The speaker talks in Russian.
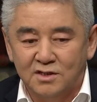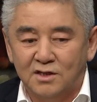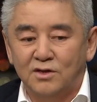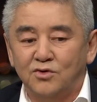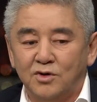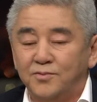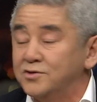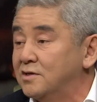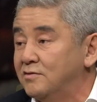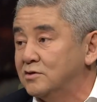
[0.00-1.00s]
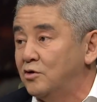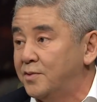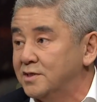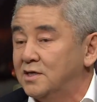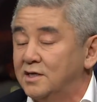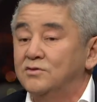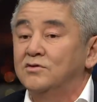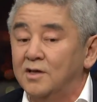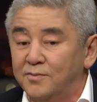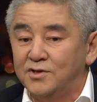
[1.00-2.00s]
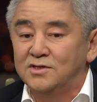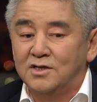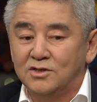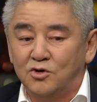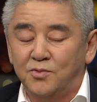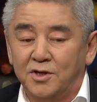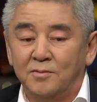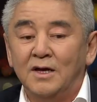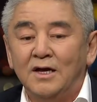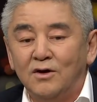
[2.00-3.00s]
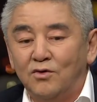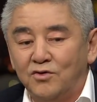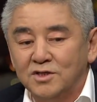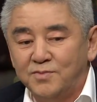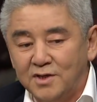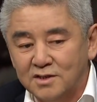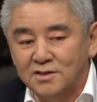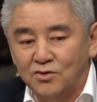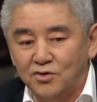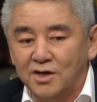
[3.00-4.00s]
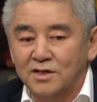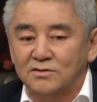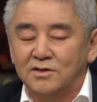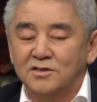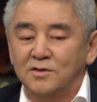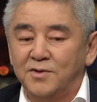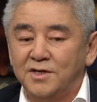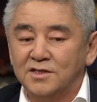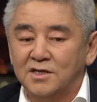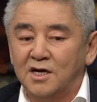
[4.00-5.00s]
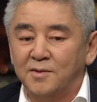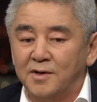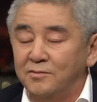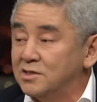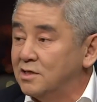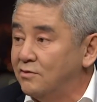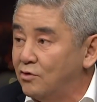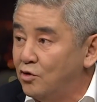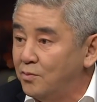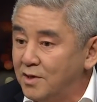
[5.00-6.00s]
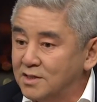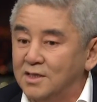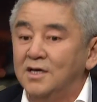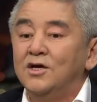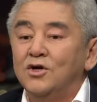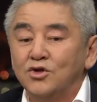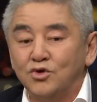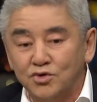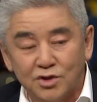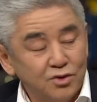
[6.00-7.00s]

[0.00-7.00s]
территории постсоветского пространства, к нам приезжает за опытом. У нас принят закон о государственной поддержке агропромышленного комплекса, тоже